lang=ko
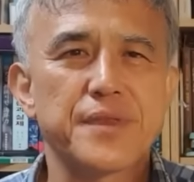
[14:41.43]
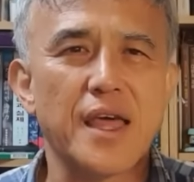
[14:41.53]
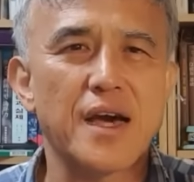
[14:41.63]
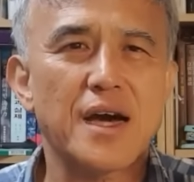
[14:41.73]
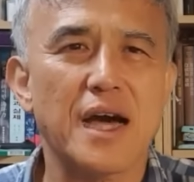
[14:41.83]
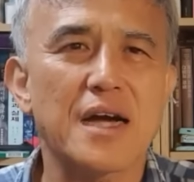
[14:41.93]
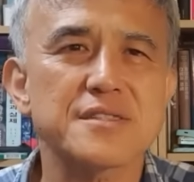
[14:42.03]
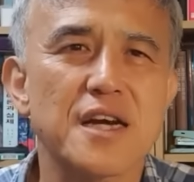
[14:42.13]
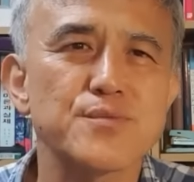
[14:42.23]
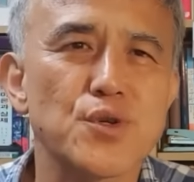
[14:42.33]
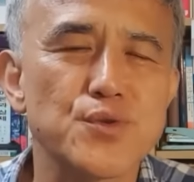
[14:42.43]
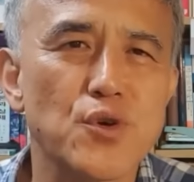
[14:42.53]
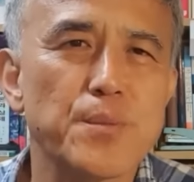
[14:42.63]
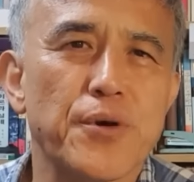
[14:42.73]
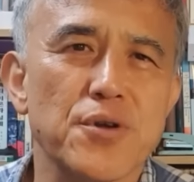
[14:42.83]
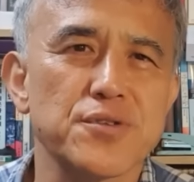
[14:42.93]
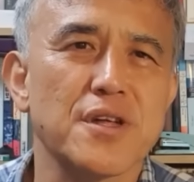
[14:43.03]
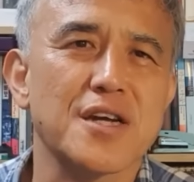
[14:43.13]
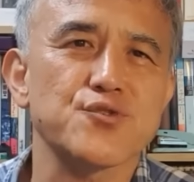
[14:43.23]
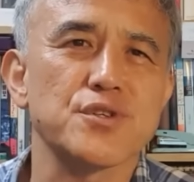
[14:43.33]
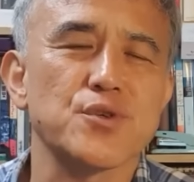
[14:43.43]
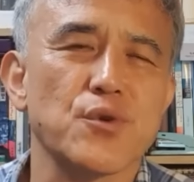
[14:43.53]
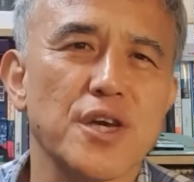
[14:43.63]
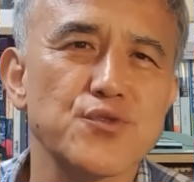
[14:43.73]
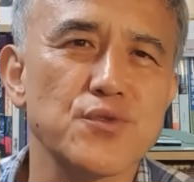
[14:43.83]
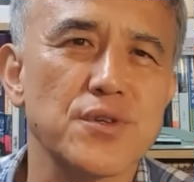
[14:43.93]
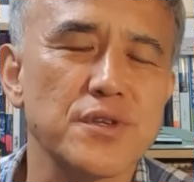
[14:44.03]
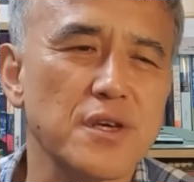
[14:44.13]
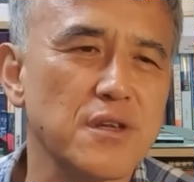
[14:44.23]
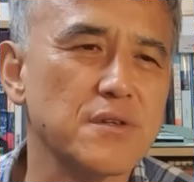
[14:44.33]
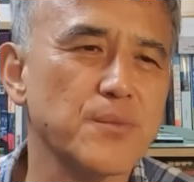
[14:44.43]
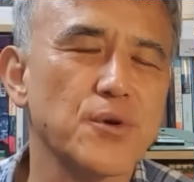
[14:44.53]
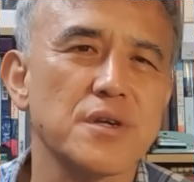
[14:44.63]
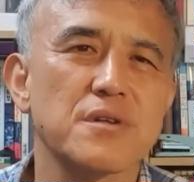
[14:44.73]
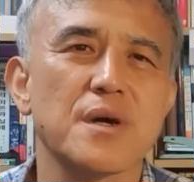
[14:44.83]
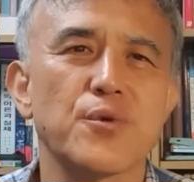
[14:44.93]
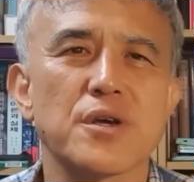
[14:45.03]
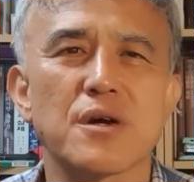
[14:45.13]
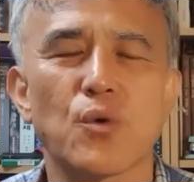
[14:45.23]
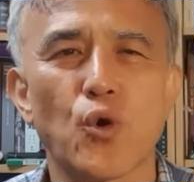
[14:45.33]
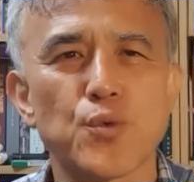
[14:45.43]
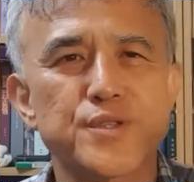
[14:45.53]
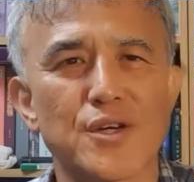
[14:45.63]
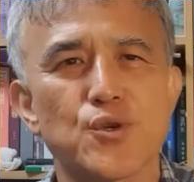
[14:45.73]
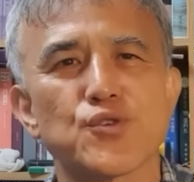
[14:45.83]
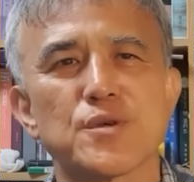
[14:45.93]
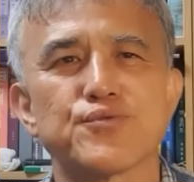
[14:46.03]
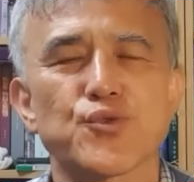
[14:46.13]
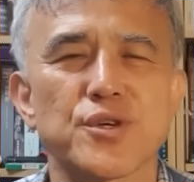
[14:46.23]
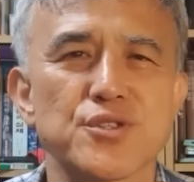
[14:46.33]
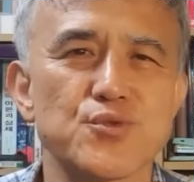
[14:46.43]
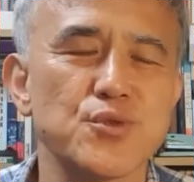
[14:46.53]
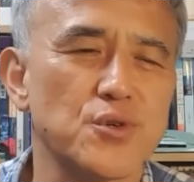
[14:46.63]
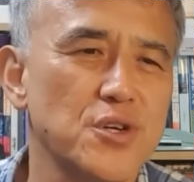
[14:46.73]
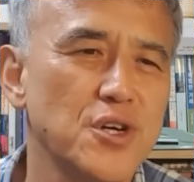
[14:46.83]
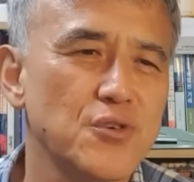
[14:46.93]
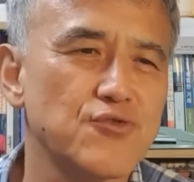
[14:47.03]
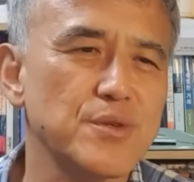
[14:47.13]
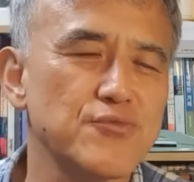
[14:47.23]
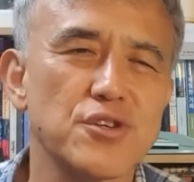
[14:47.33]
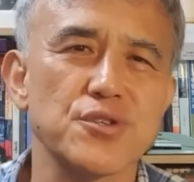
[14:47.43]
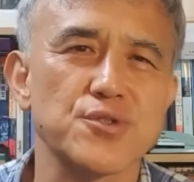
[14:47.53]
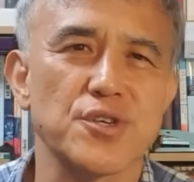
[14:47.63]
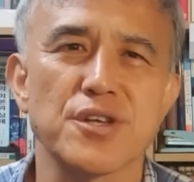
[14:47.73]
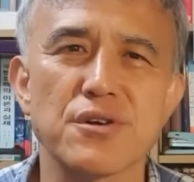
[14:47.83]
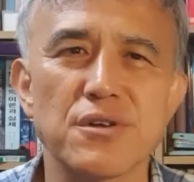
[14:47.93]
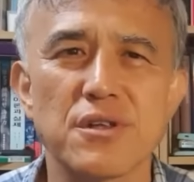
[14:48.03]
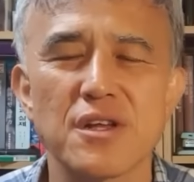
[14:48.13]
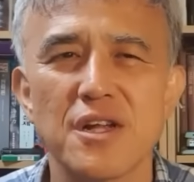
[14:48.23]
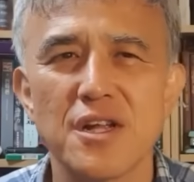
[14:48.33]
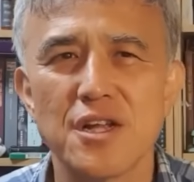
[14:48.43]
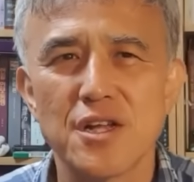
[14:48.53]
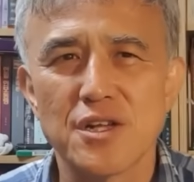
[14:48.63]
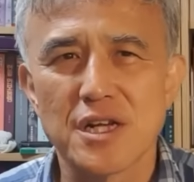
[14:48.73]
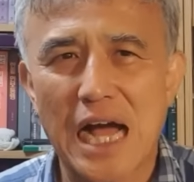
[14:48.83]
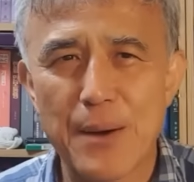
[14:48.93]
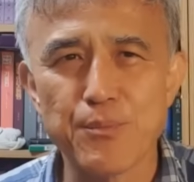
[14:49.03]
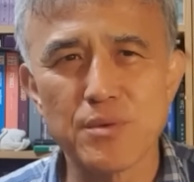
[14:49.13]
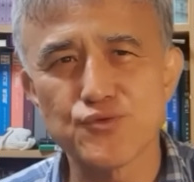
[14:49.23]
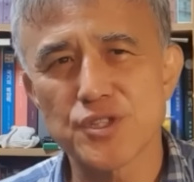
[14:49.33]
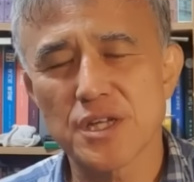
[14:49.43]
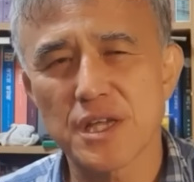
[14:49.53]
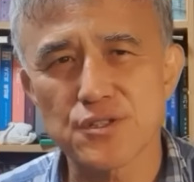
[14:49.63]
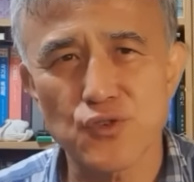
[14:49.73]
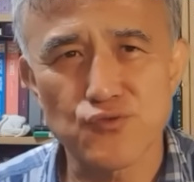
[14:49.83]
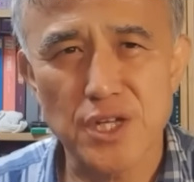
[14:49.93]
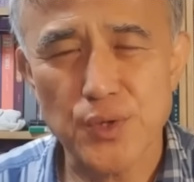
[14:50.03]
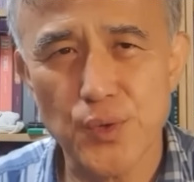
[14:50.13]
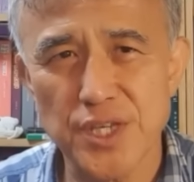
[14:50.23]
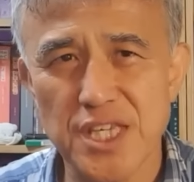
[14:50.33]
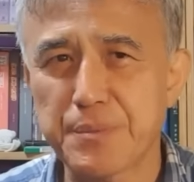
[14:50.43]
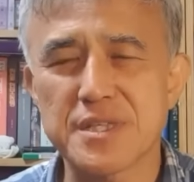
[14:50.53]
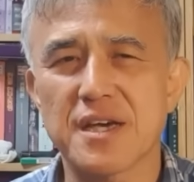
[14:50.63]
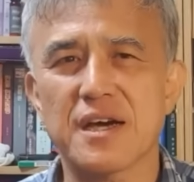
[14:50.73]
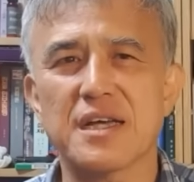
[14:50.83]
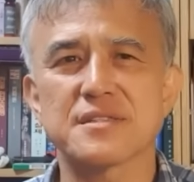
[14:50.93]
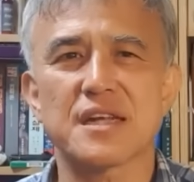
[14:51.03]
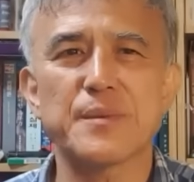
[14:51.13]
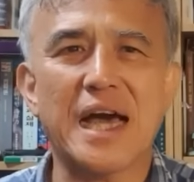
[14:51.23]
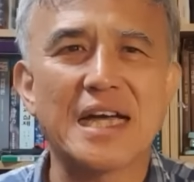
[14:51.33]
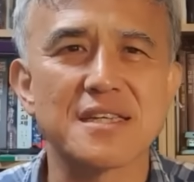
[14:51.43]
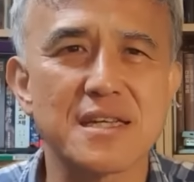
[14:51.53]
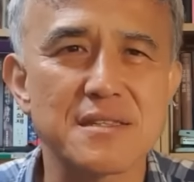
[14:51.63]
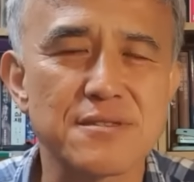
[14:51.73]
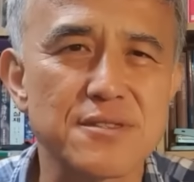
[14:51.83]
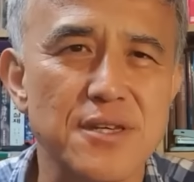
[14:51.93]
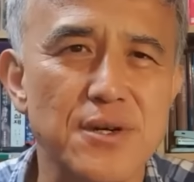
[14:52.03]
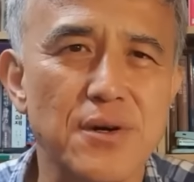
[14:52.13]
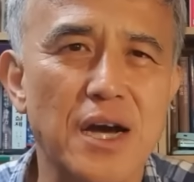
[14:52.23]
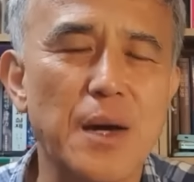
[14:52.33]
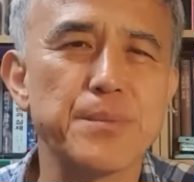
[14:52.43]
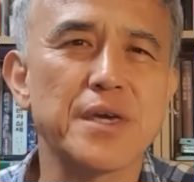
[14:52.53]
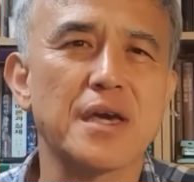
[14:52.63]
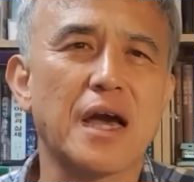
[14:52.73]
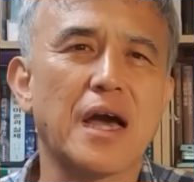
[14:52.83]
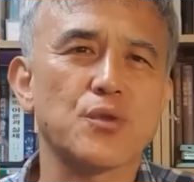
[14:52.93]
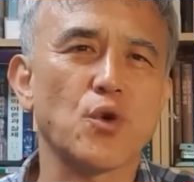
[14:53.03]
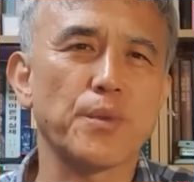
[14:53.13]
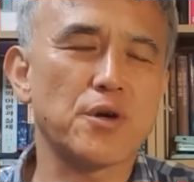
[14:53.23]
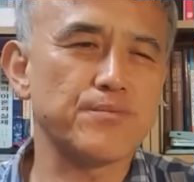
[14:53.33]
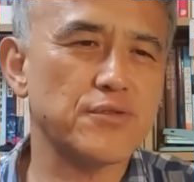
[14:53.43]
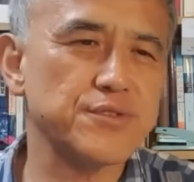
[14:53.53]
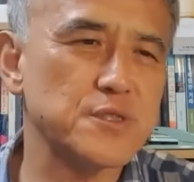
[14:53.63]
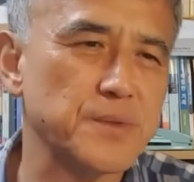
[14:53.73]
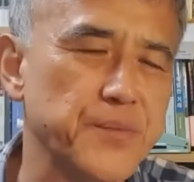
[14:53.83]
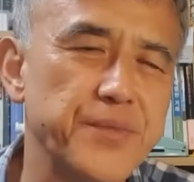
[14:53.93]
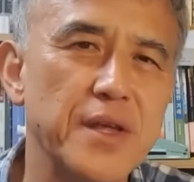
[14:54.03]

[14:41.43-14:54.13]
대학 학자금 정도는 벌어서 나갈 수 있도록 해준 건데 이러다 보, 이러다 보니까 고급 장교들이 부족해지고 군이 무너졌죠. 이런 거는 안보 문제에 대해서 윤 대통령이 깊이 생각한 사람이 아니란 뜻이에요. 한미 동맹은 풀었지만.